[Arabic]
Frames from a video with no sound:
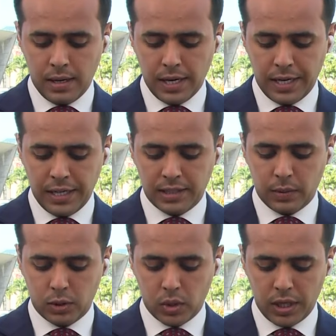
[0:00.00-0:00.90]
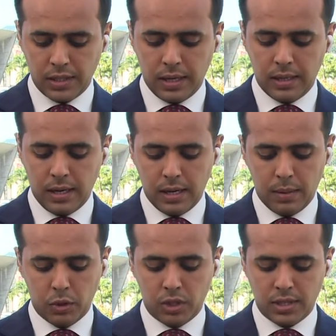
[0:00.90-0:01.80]
يعني التوترات
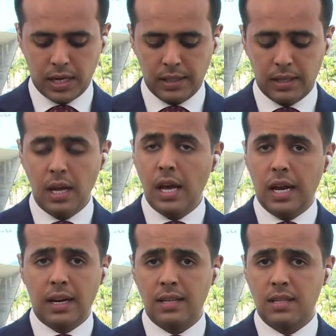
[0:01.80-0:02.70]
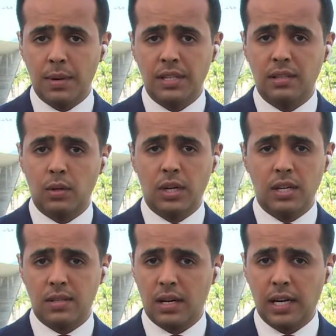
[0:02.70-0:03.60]
المتصاعدة الانقسامات الدولية
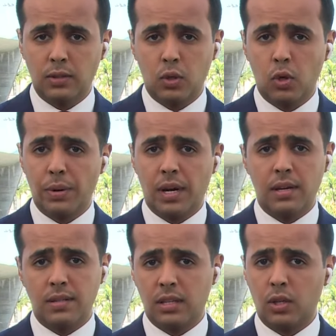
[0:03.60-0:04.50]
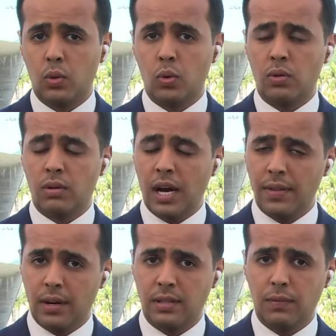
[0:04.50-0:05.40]
الصراعات الكبرى ستكون
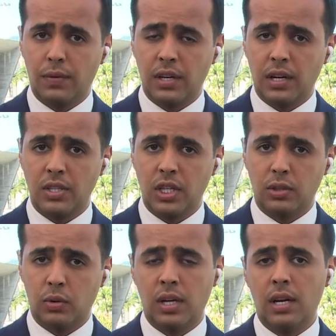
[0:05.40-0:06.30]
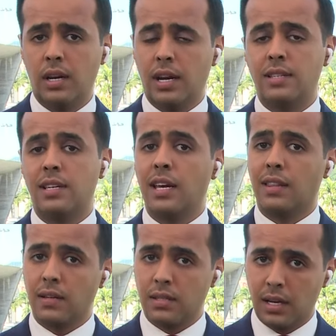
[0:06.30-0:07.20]
حاضرة في النقاشات هنا لا ننسى
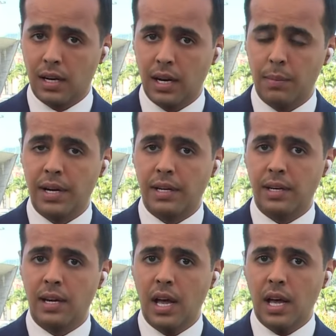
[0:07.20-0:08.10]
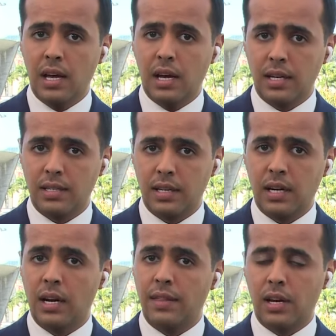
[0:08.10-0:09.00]
أيضا الصراع الأمريكي
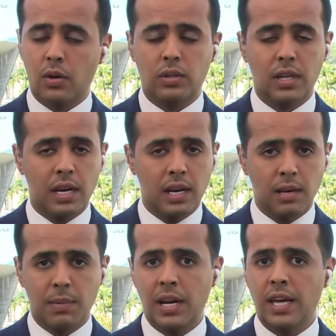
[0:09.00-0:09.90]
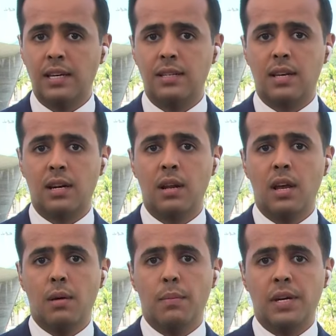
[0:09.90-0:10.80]
الصيني الذي يأخذ دائما حيزا
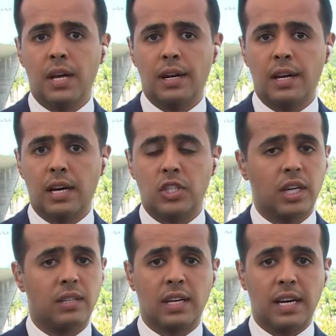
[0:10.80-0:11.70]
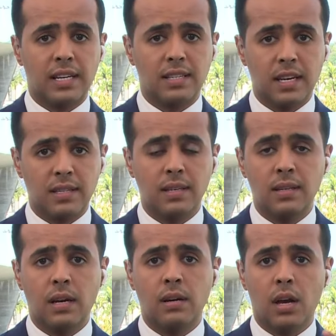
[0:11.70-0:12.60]
من النقاشات كان
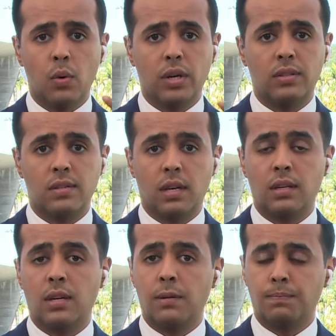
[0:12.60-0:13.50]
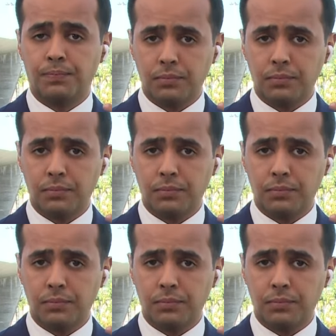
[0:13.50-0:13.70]
سياسيا أو اقتصاديا